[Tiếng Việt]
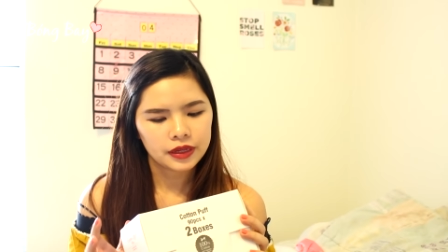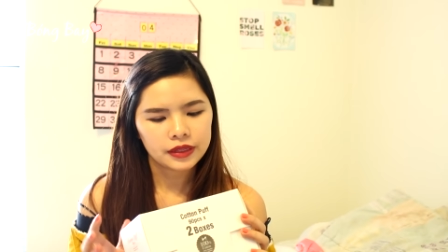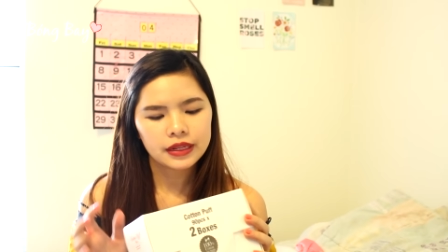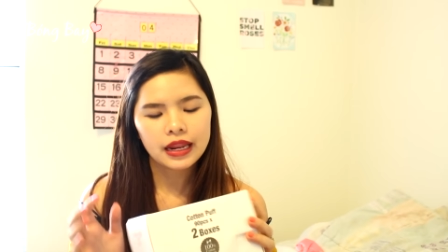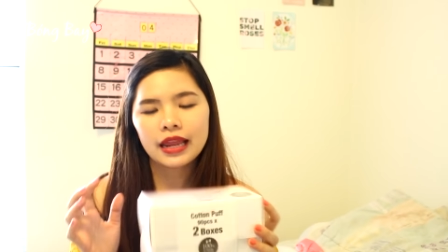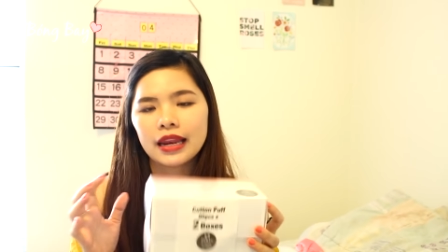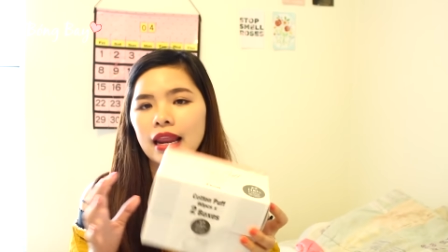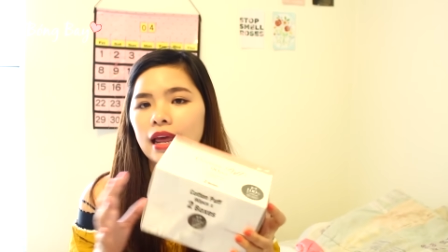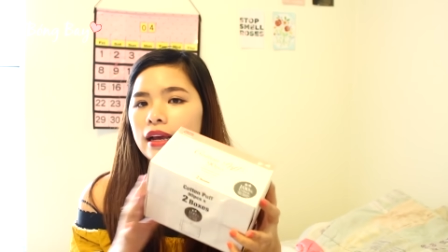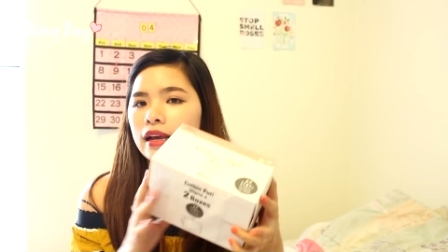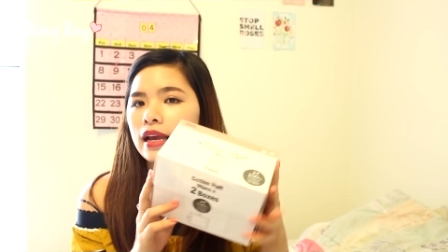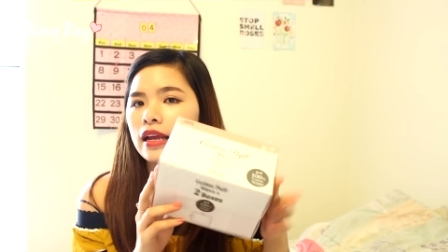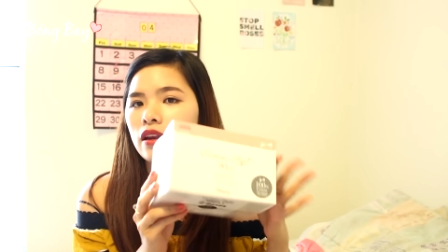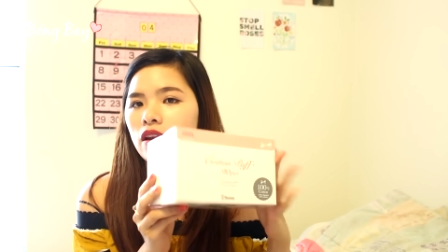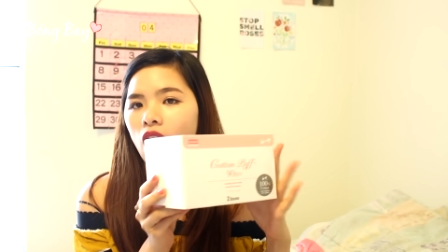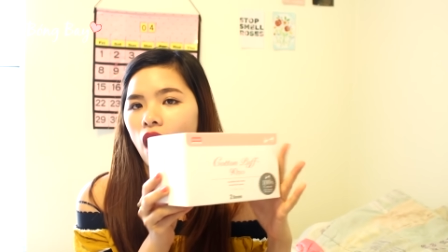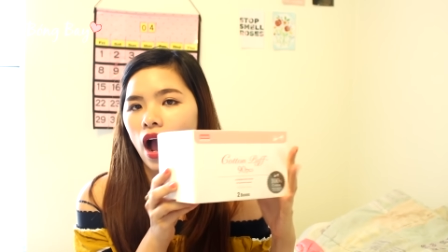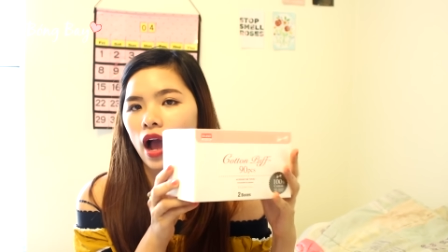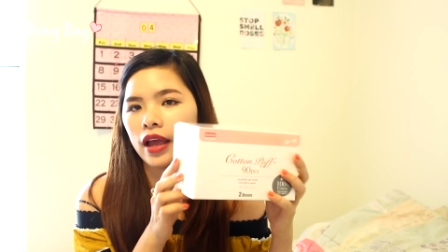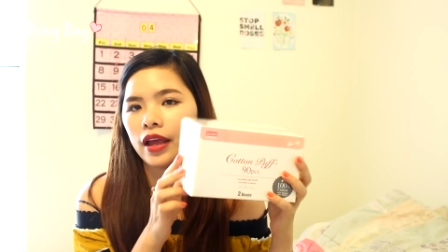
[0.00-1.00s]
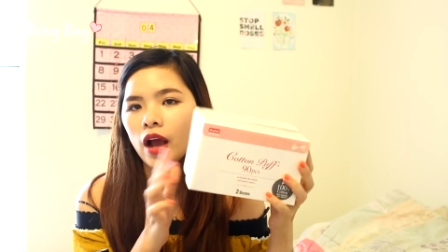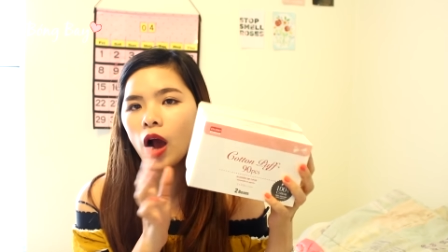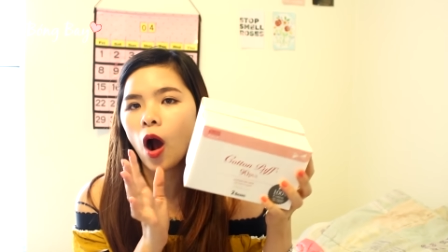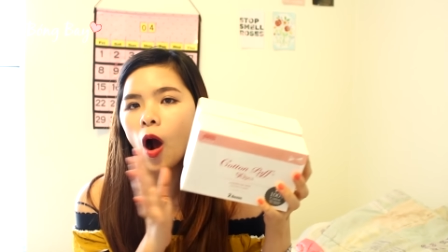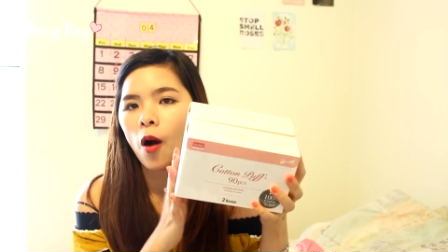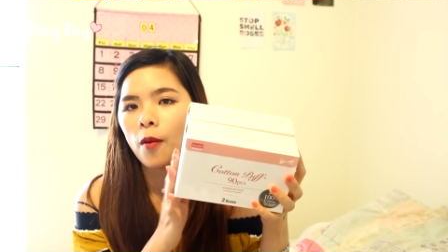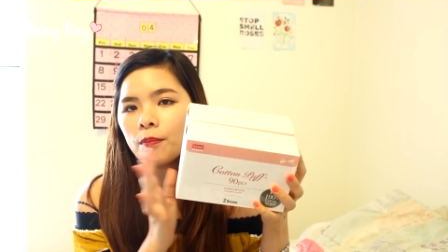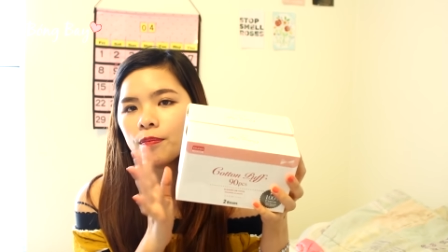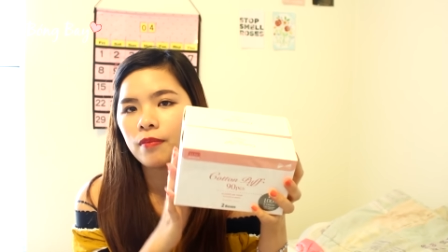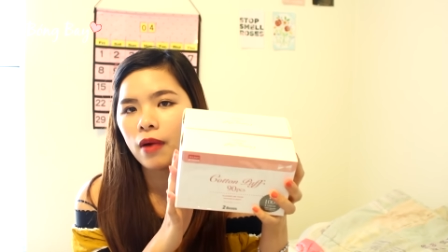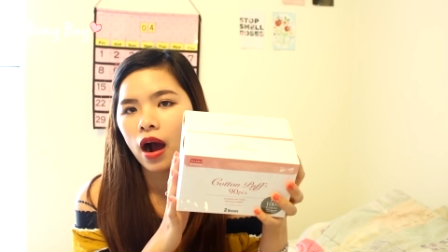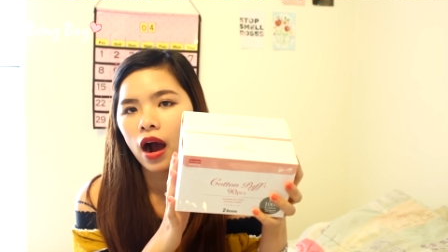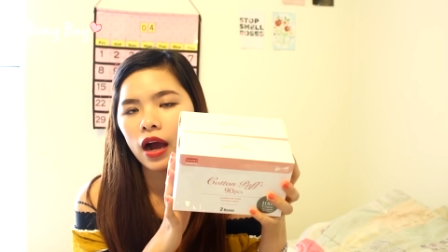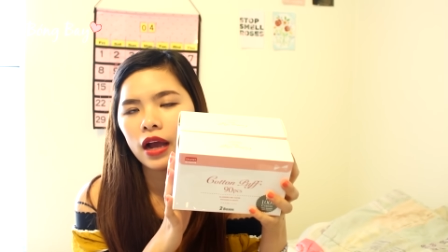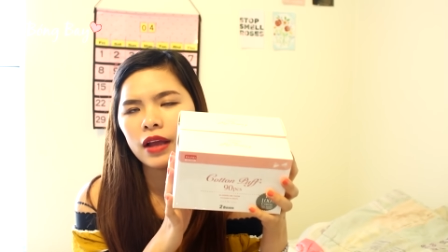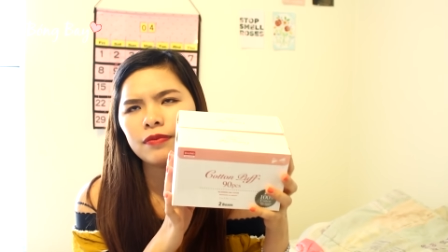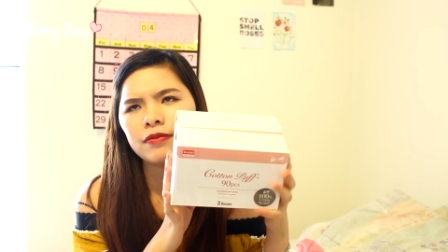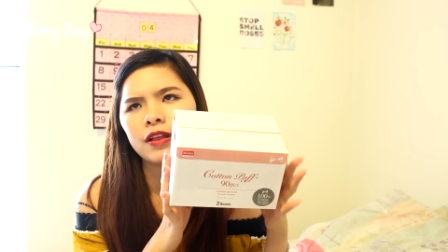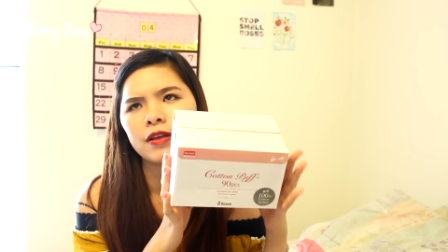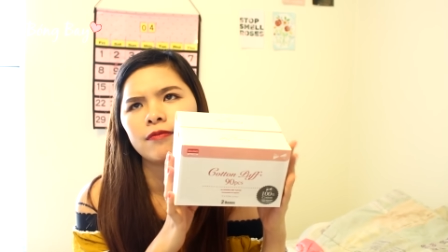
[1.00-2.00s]
đây là cái loại hộp
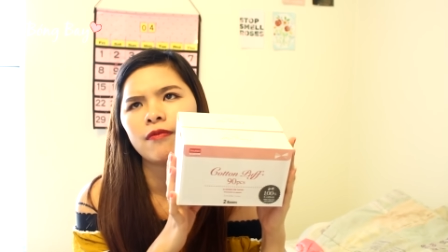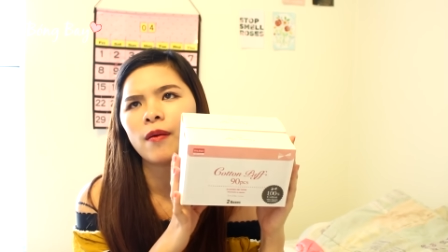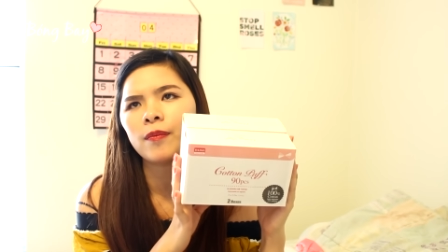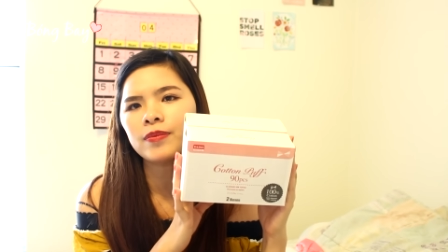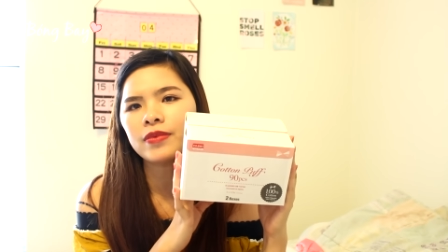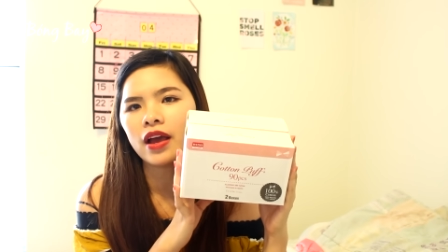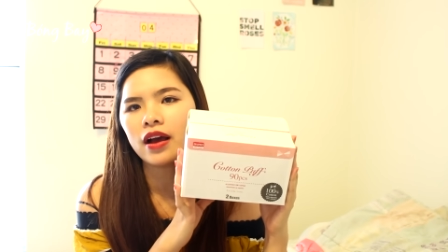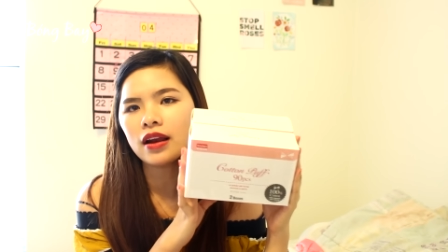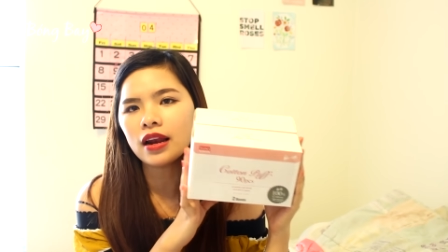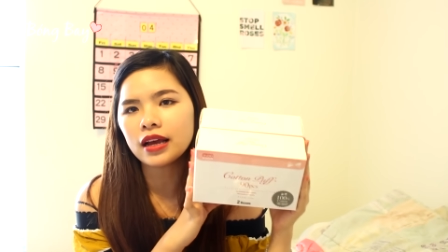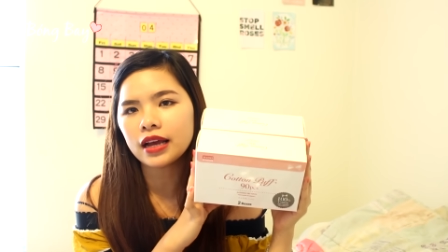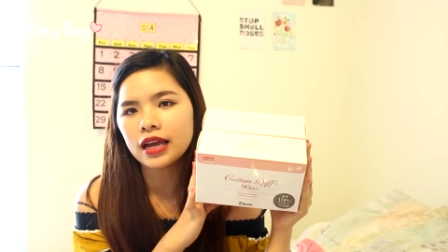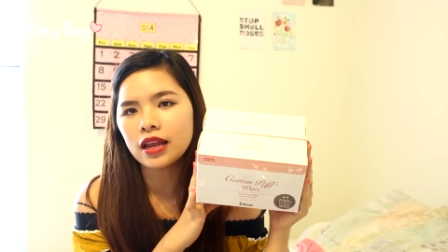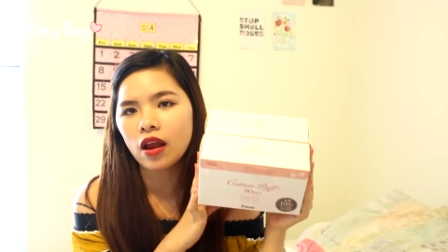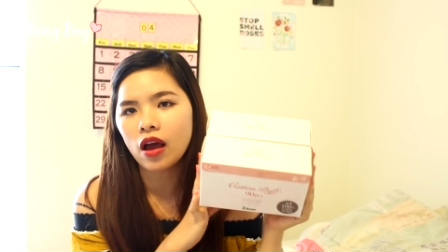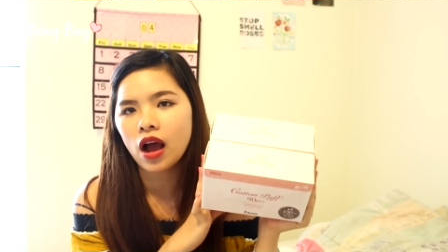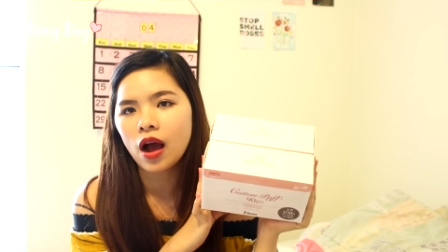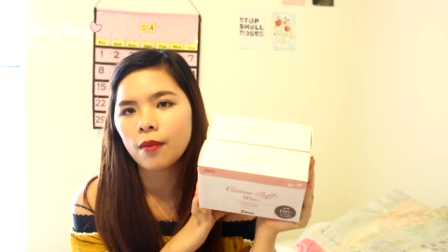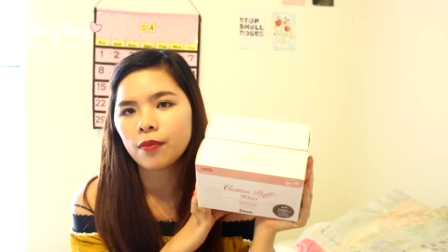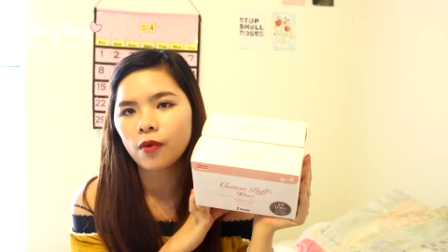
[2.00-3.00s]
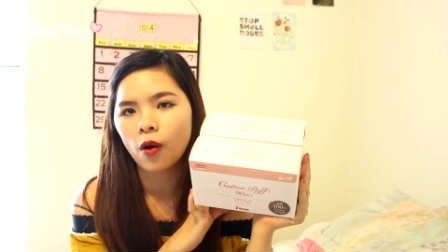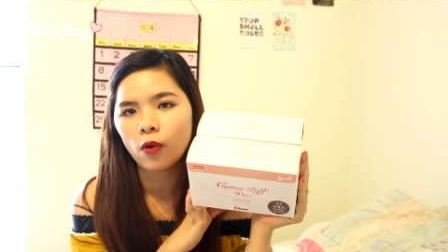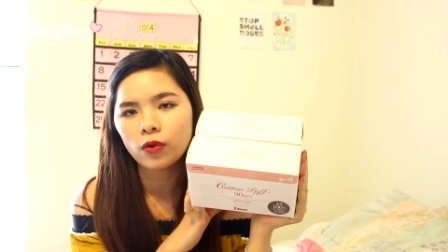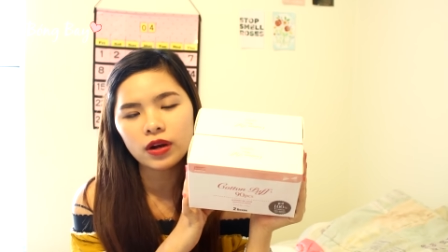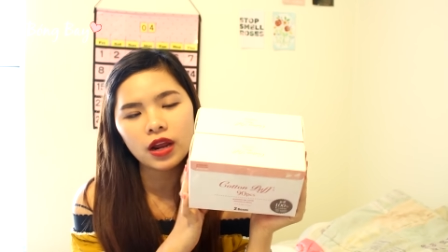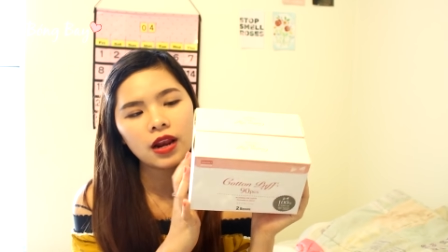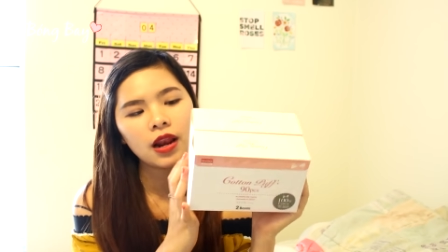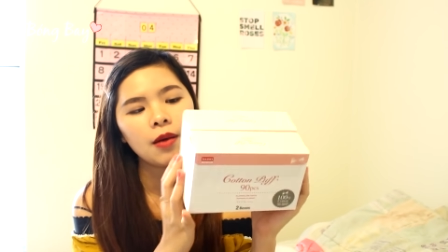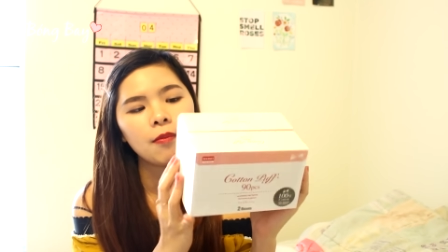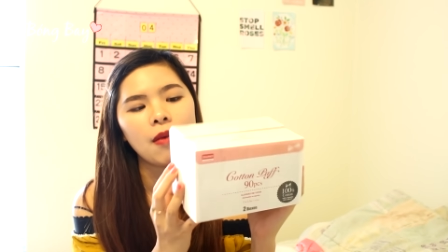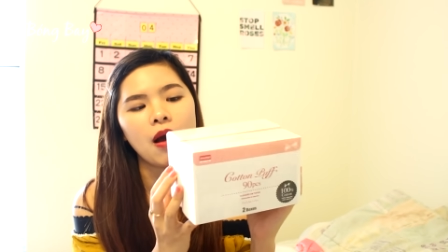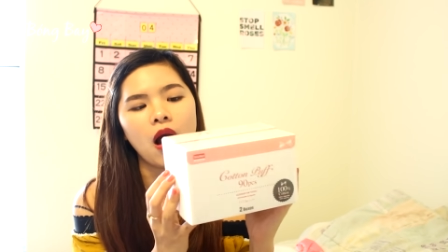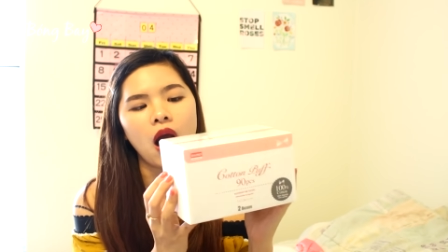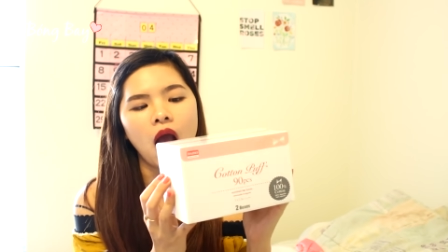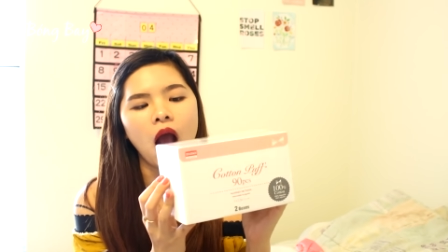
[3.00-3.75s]
mới thì bóng nhớ là cái loại hộp cũ nó là màu